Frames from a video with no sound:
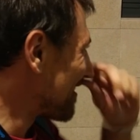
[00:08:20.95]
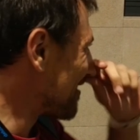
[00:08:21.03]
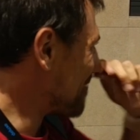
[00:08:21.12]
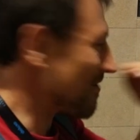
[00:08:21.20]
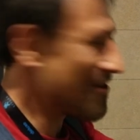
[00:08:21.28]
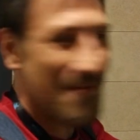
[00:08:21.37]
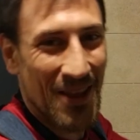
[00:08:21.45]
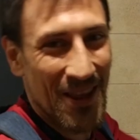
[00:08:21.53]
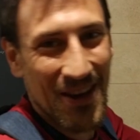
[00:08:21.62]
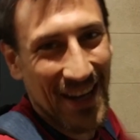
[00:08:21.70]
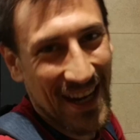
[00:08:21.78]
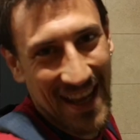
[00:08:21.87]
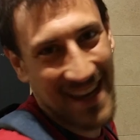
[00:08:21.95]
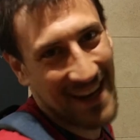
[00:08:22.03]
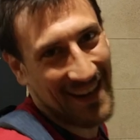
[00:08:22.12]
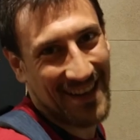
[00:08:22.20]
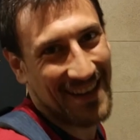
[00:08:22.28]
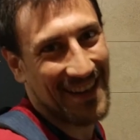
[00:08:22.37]
No me lo he podido creer.
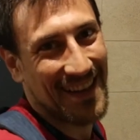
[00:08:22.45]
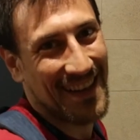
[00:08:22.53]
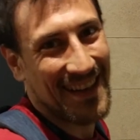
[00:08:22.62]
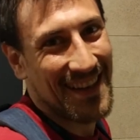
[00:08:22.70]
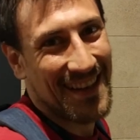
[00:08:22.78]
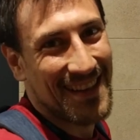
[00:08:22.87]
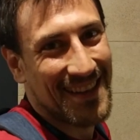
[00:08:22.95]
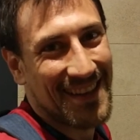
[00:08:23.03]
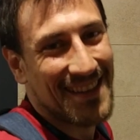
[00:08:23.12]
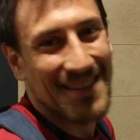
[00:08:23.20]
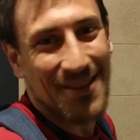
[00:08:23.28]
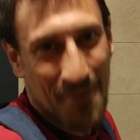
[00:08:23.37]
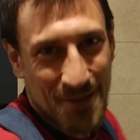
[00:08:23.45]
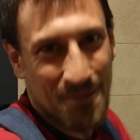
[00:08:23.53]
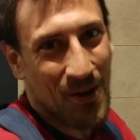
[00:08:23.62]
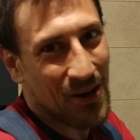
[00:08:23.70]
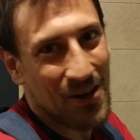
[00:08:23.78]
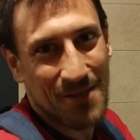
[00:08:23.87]
Somos
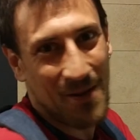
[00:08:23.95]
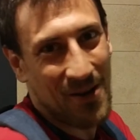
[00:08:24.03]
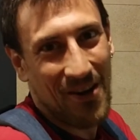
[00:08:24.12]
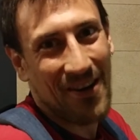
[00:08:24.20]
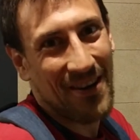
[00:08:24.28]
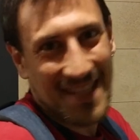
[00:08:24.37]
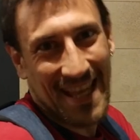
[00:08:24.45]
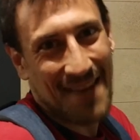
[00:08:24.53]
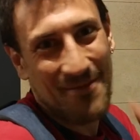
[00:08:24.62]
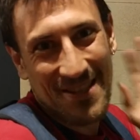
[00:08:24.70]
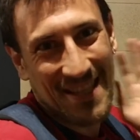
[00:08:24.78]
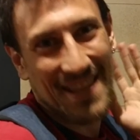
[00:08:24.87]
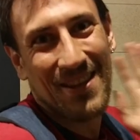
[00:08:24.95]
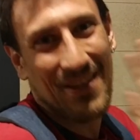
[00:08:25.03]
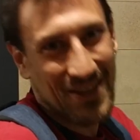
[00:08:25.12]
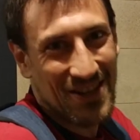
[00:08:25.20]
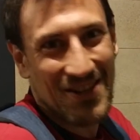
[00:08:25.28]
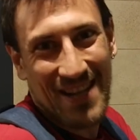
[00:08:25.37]
pocos, pero estamos en
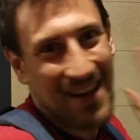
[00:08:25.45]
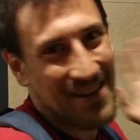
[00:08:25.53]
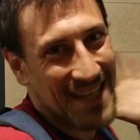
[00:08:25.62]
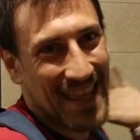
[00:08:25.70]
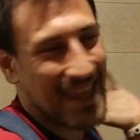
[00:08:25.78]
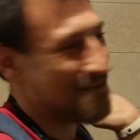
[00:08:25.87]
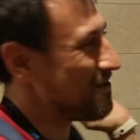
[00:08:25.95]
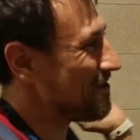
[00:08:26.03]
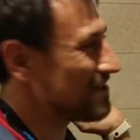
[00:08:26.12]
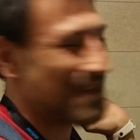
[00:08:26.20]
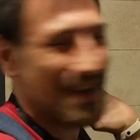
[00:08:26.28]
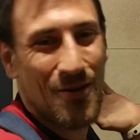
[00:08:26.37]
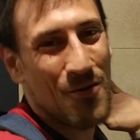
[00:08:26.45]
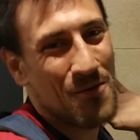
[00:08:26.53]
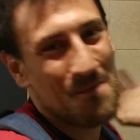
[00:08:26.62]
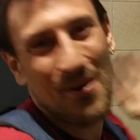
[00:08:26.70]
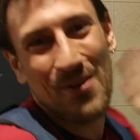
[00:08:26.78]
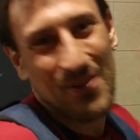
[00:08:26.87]
todos los lados y hacemos
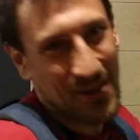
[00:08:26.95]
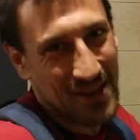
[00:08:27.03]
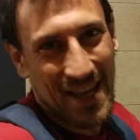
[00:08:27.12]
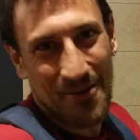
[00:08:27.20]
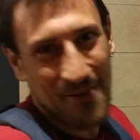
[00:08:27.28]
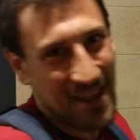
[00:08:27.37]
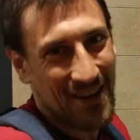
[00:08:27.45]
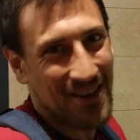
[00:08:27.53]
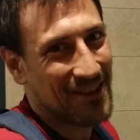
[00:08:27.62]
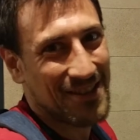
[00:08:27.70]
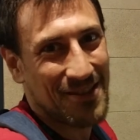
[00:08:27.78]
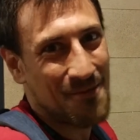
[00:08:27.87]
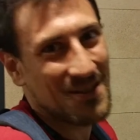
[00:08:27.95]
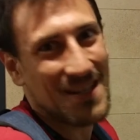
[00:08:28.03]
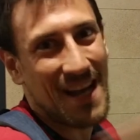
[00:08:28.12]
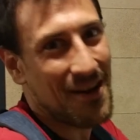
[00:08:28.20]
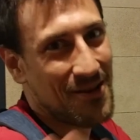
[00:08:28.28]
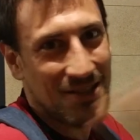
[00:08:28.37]
un montón de ruido.
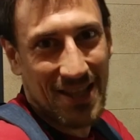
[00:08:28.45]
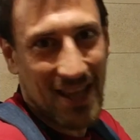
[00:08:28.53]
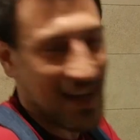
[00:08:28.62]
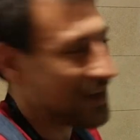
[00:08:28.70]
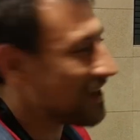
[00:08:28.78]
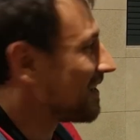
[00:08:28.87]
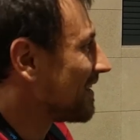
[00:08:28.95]
Somos la hostia.